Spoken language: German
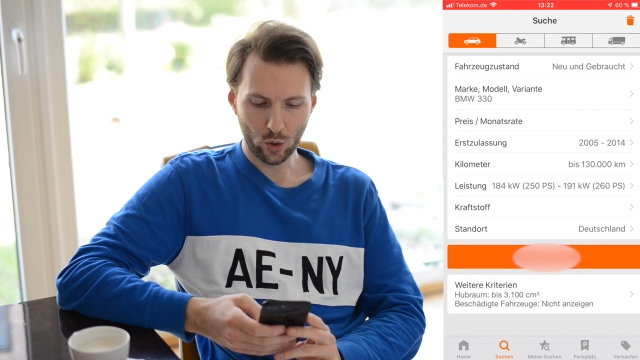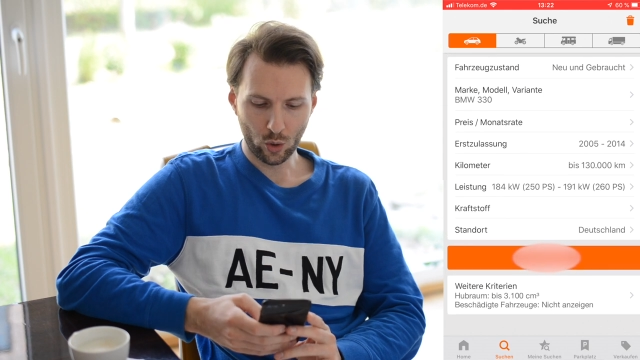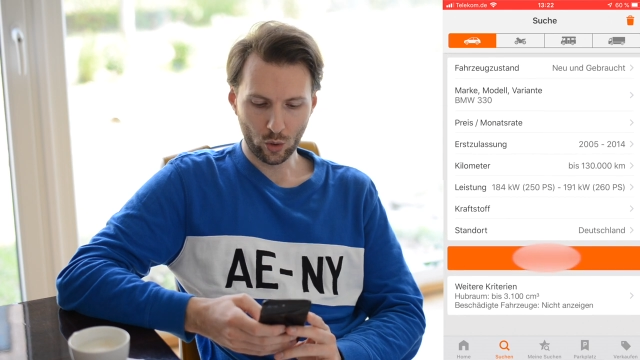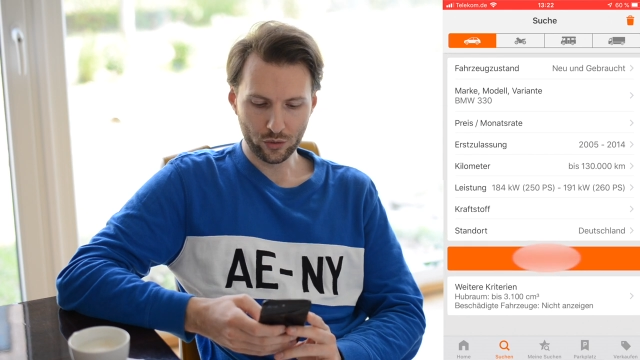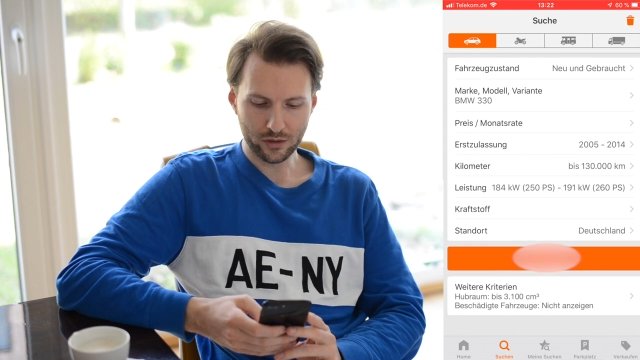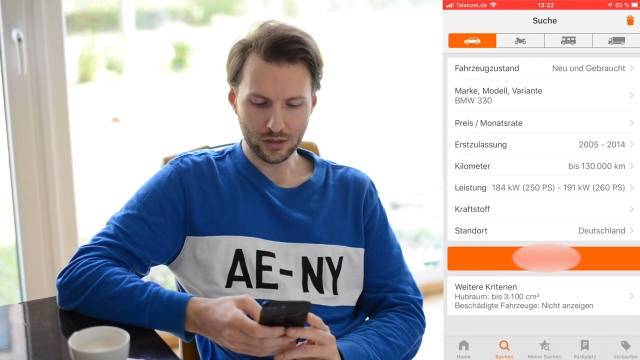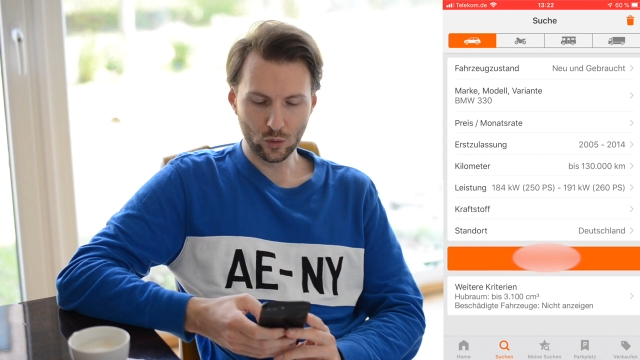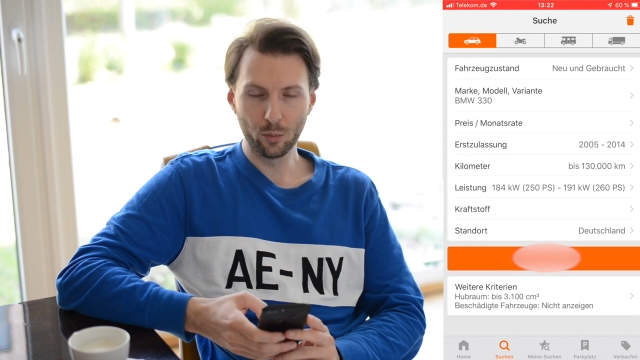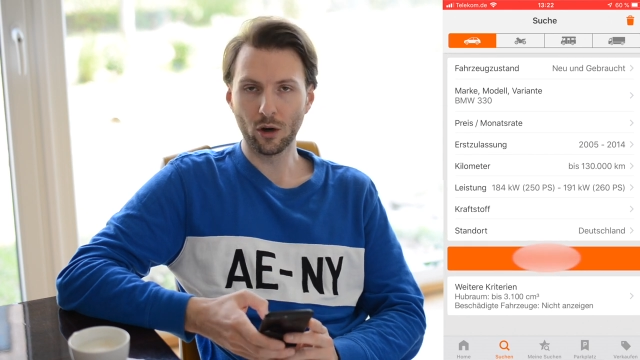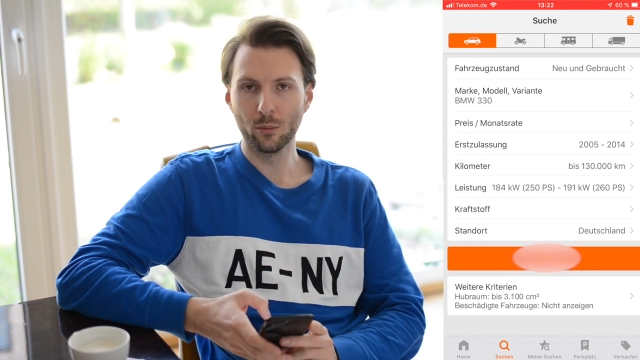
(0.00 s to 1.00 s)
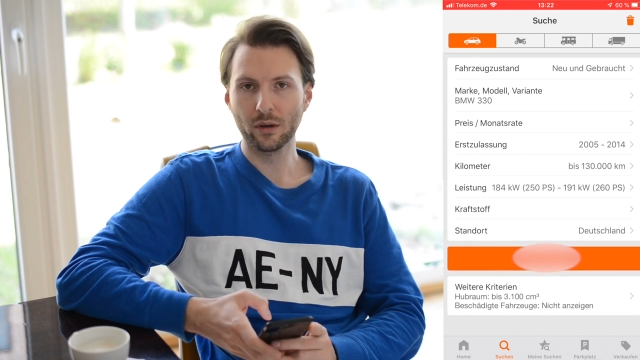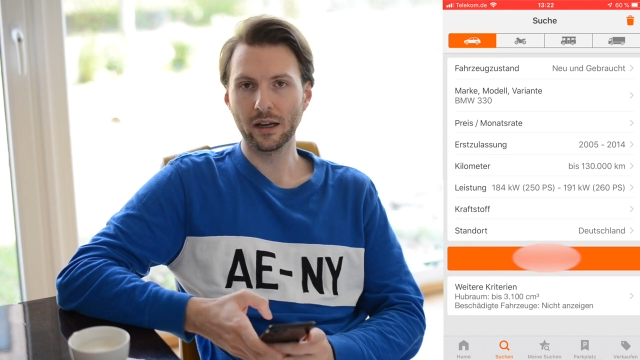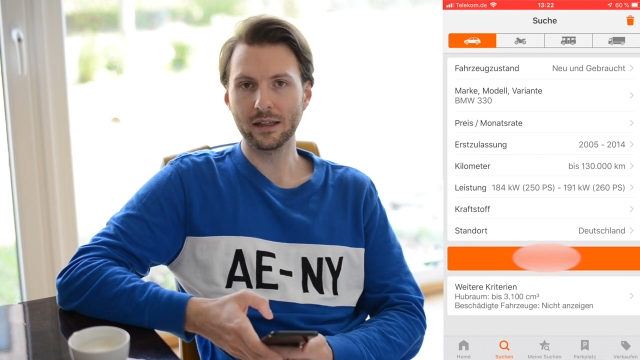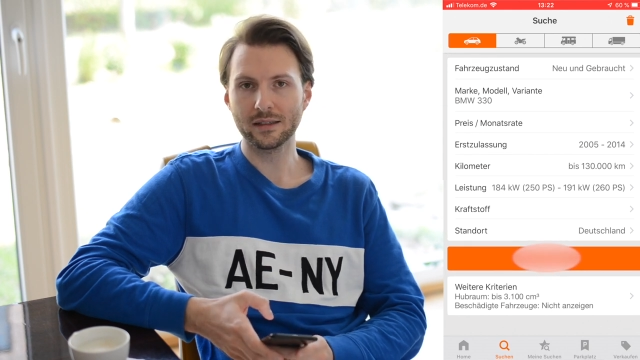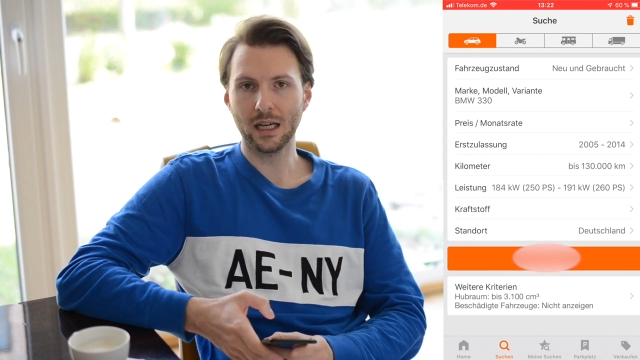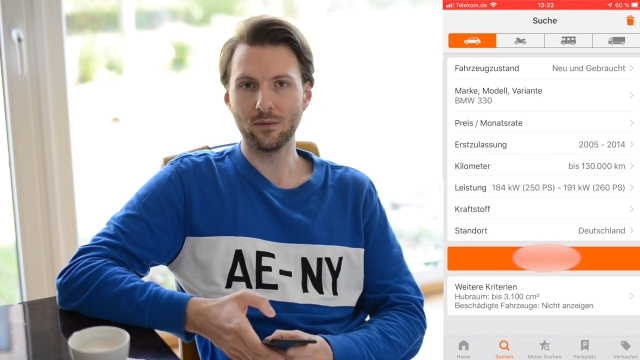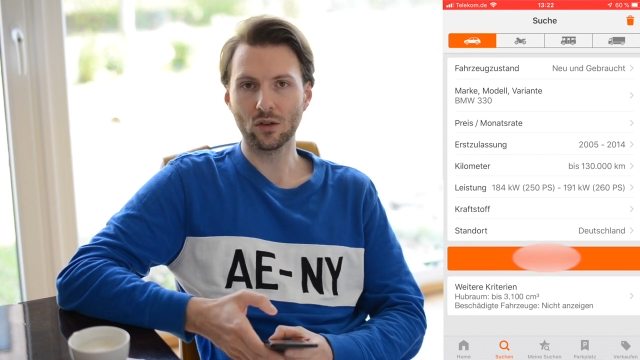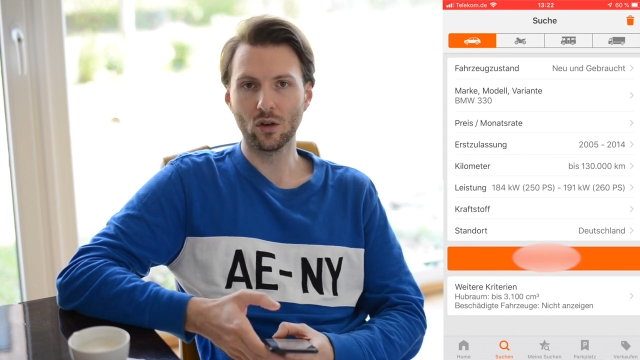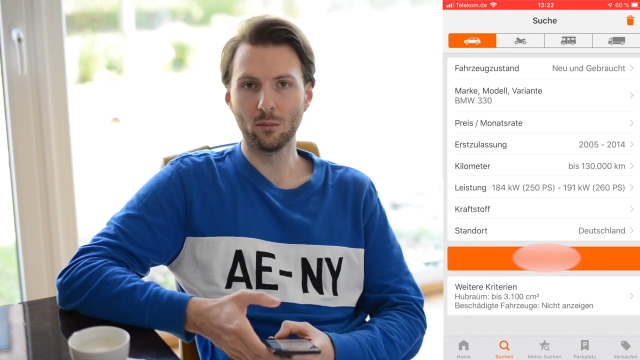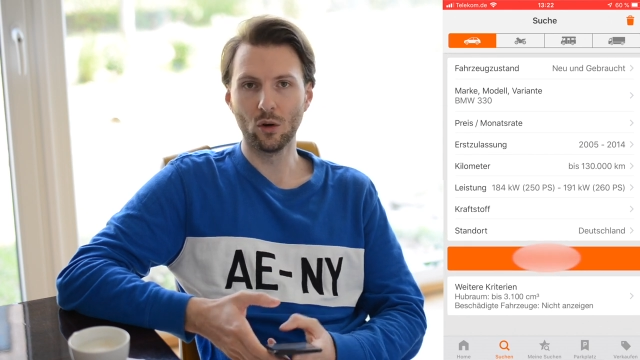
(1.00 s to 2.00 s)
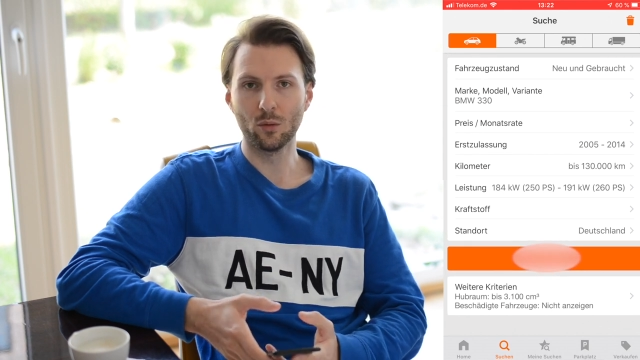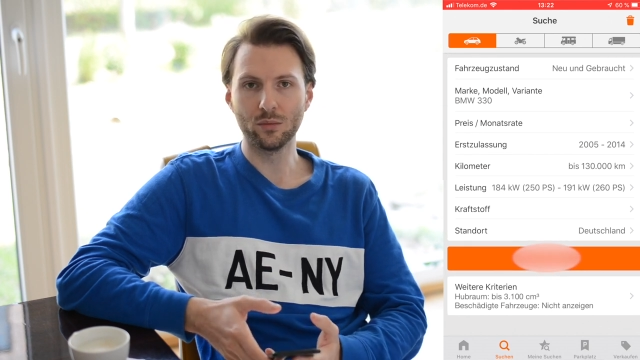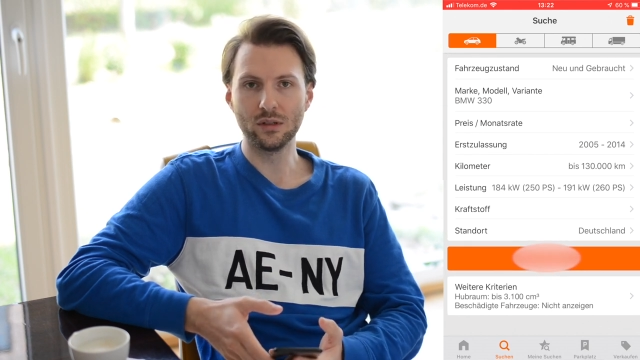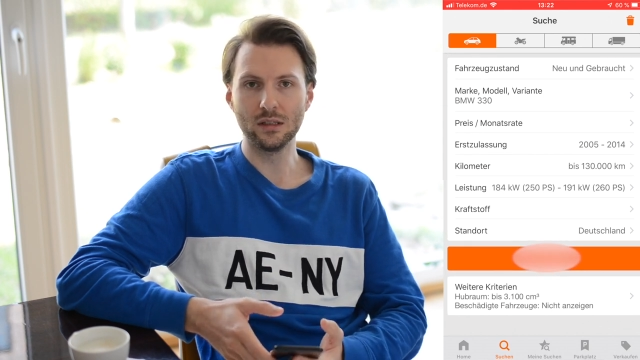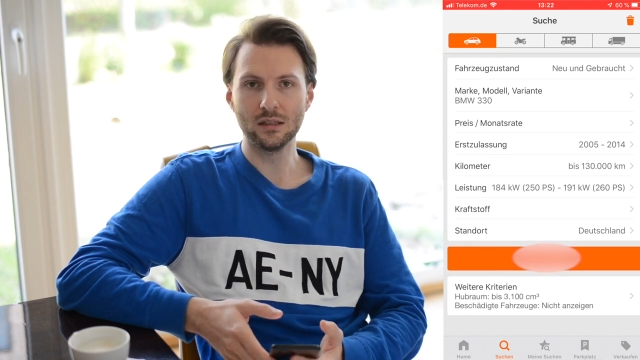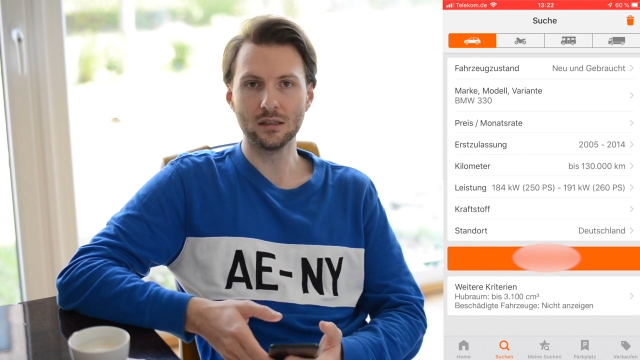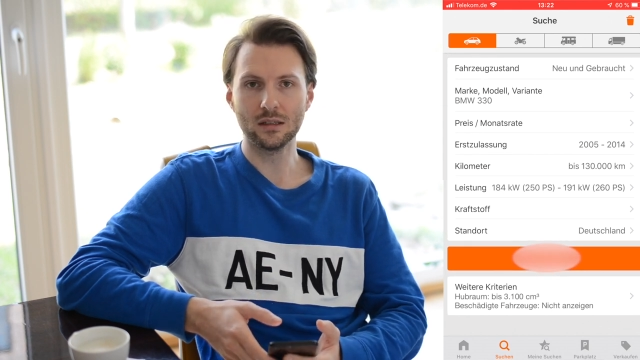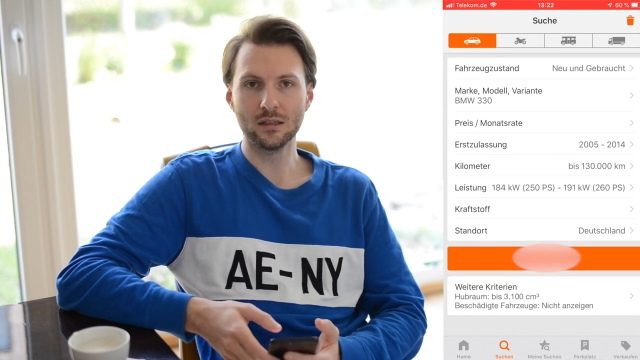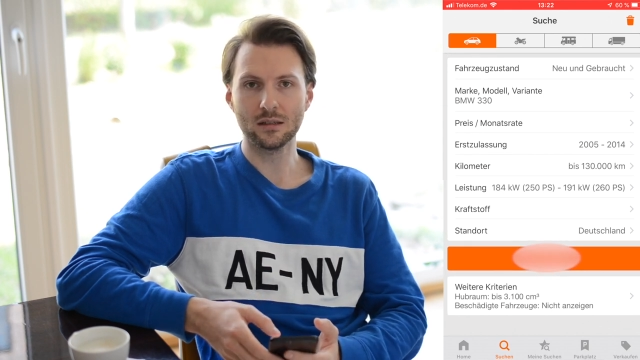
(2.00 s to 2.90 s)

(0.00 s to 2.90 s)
und den Hubraum begrenzt einfach nochmal, um die